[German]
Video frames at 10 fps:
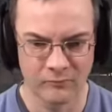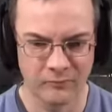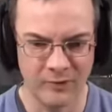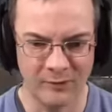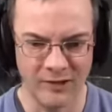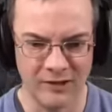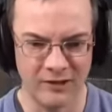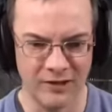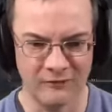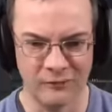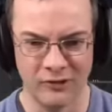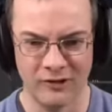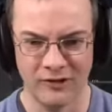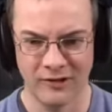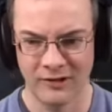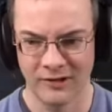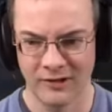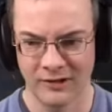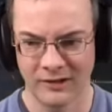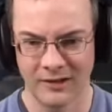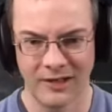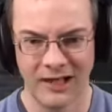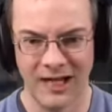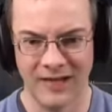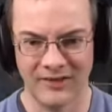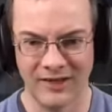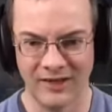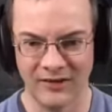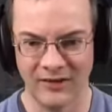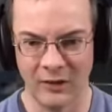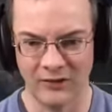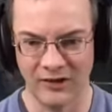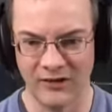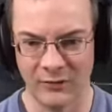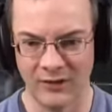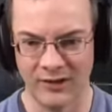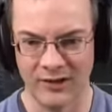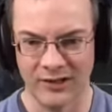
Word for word: Was macht denn der für... Ah, seht, das ist auch wieder so ein...